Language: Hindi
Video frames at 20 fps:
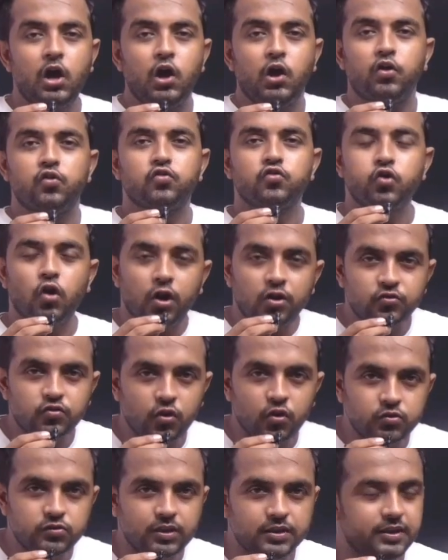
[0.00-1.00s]
शॉर्ट
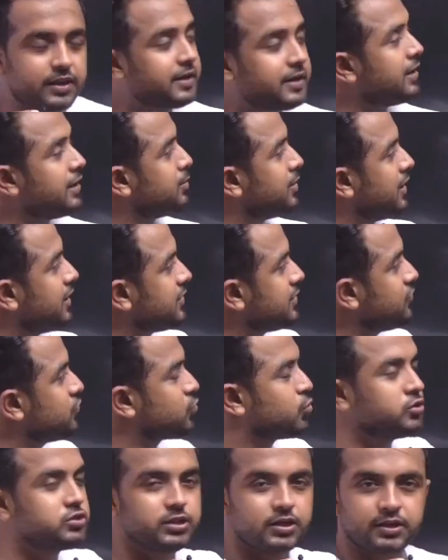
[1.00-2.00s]
सोल्यूशन देखेंगे वाला किस
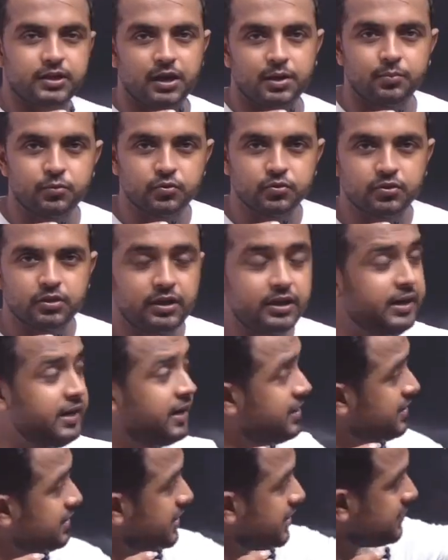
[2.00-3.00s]
क्वेश्चन का हम लोग
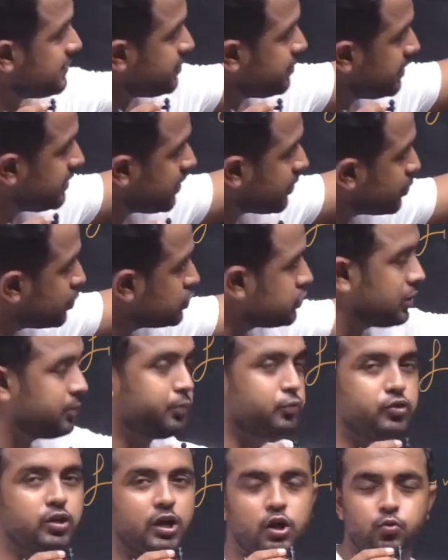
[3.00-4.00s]
एनटीएसी में ये क्वेश्चन
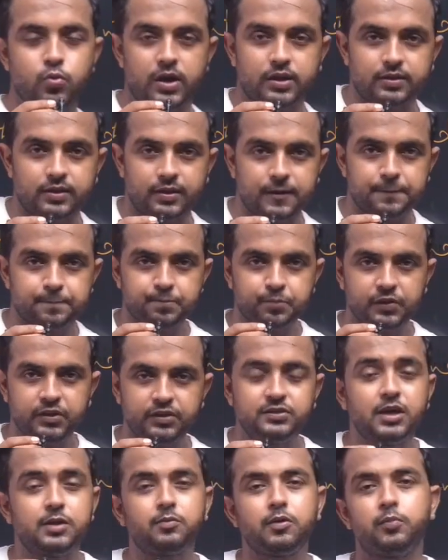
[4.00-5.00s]
पूछा हुआ था इस
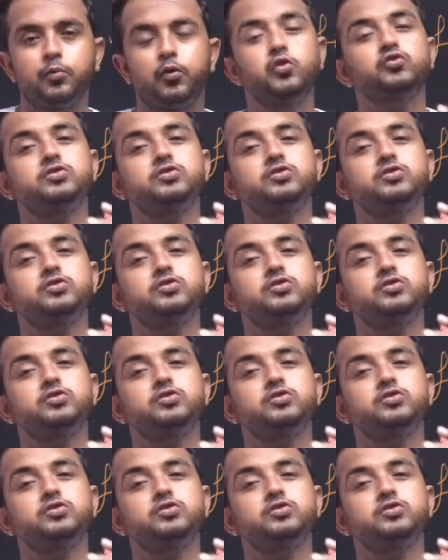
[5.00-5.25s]
टाइप का बहुत